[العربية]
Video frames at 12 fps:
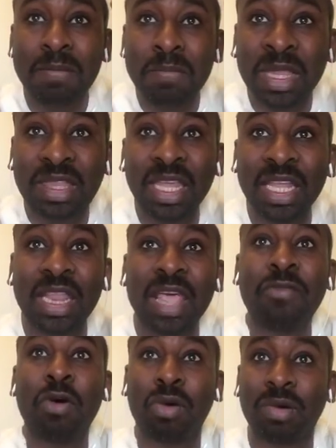من تحت
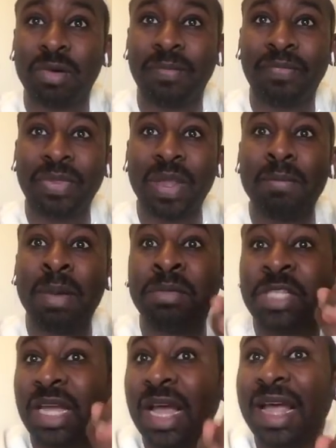لفوق
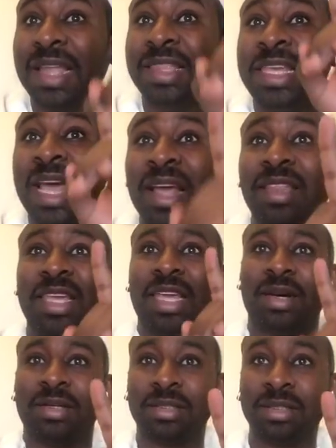بمسك قضيه
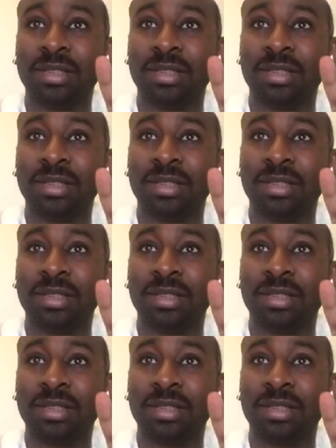قضيه